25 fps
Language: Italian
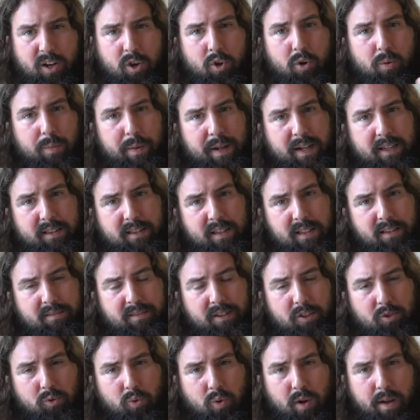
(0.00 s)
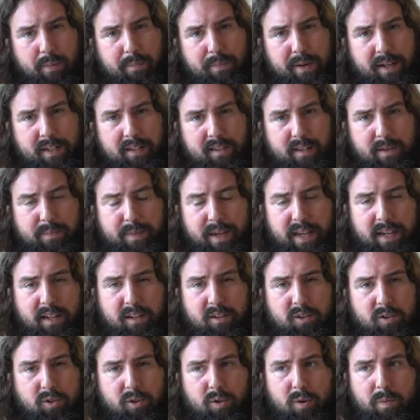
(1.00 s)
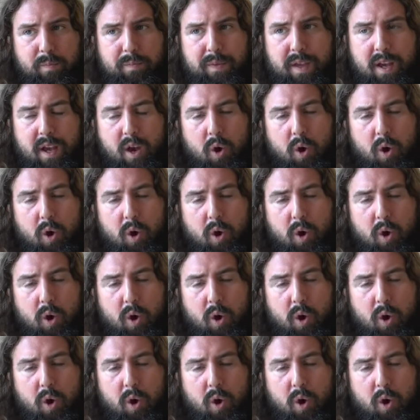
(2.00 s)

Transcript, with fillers: cooperative sull'apprendimento